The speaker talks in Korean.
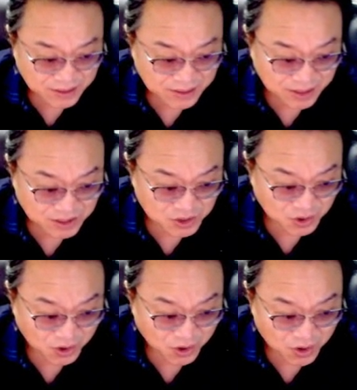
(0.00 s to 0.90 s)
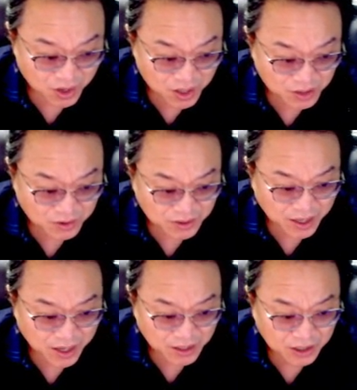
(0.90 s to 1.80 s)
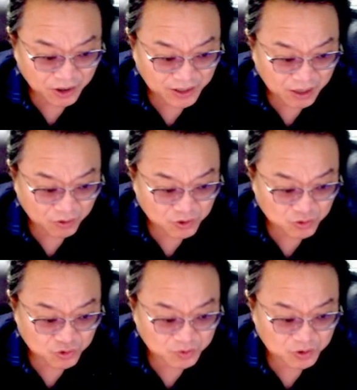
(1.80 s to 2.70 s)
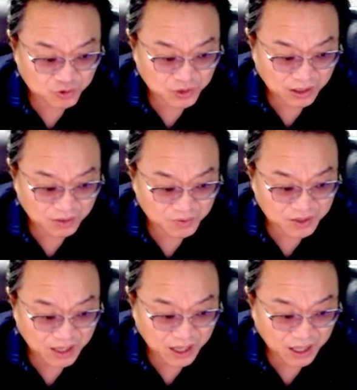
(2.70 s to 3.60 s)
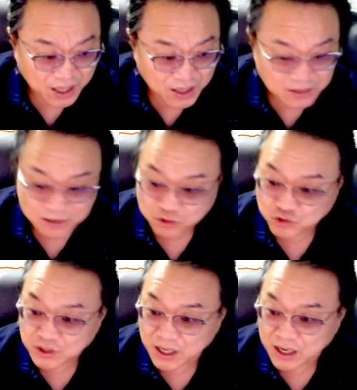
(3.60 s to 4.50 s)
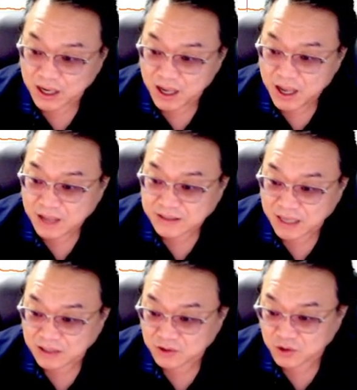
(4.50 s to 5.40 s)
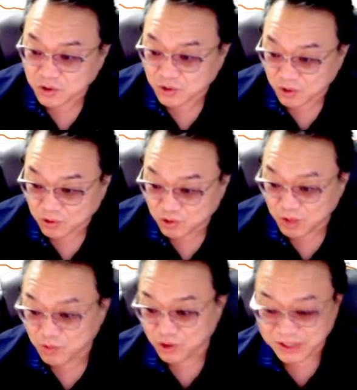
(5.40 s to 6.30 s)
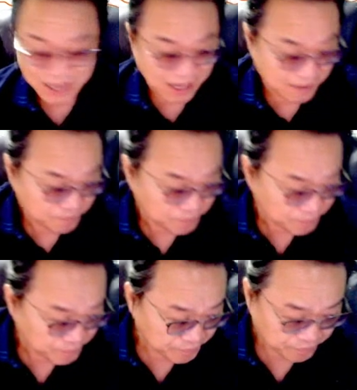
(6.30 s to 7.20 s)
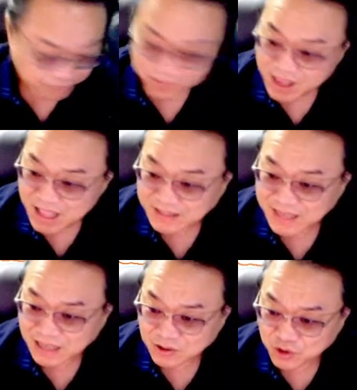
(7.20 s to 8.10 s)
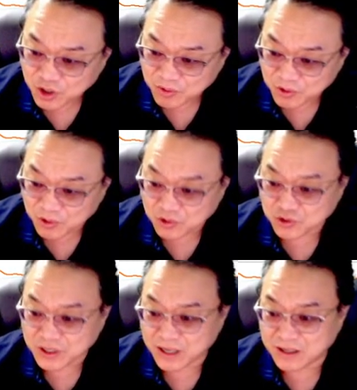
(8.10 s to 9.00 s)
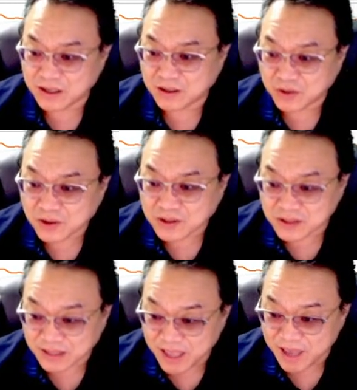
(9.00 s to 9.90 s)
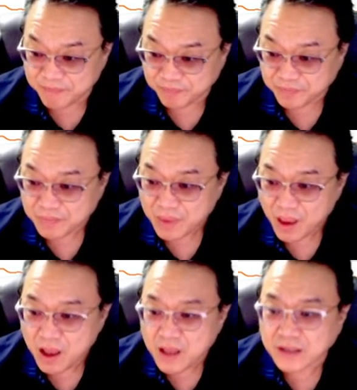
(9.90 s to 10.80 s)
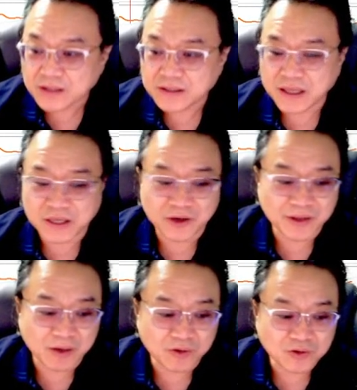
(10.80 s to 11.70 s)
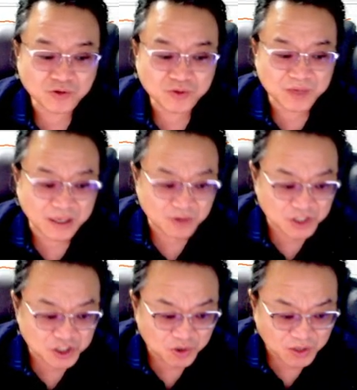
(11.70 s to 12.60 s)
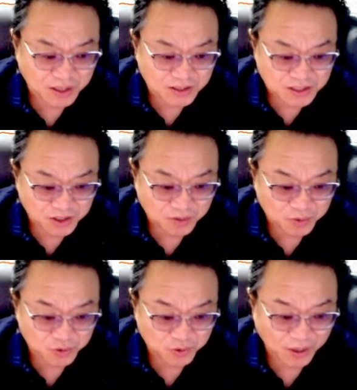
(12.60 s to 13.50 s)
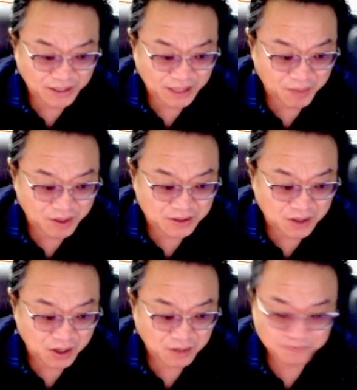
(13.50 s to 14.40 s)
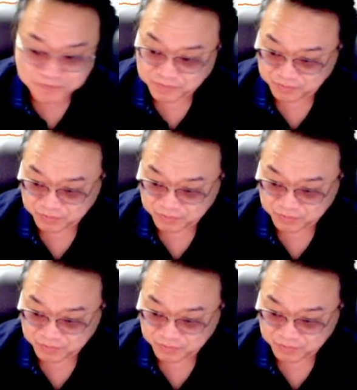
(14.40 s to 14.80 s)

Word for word: 자, 이해되시죠? 이렇게 기관 외국인 수급이 중요한 겁니다. 자, 추세가 상승 쪽으로 눌림목이나 상승 초입으로 추세를 틀었을 때 그때 기관 외국인 수급이 계속 지속되는지 여부 확인하면서